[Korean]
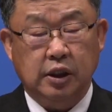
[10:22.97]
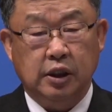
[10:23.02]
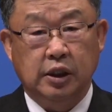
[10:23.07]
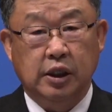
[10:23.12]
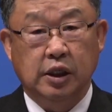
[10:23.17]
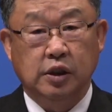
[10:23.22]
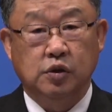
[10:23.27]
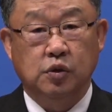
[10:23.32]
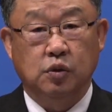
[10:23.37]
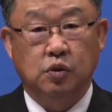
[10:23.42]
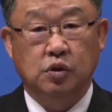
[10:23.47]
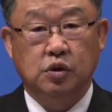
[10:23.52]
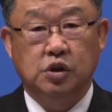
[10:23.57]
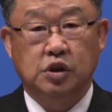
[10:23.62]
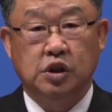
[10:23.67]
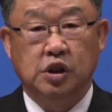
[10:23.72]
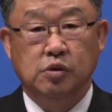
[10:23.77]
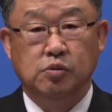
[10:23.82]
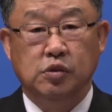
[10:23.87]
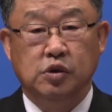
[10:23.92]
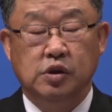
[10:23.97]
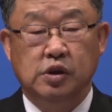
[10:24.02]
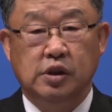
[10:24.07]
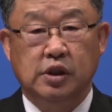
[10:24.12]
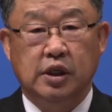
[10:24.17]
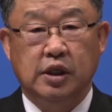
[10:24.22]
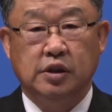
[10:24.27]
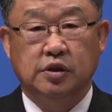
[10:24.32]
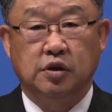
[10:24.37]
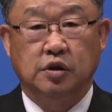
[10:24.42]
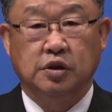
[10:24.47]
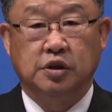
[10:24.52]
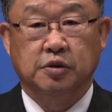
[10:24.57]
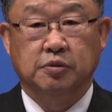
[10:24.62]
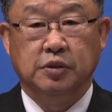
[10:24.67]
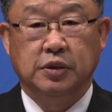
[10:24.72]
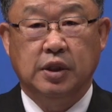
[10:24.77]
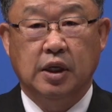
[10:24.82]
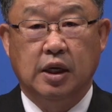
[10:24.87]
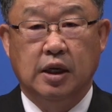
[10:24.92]
계속 질문을
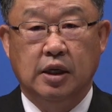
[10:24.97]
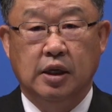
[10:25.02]
했었습니다.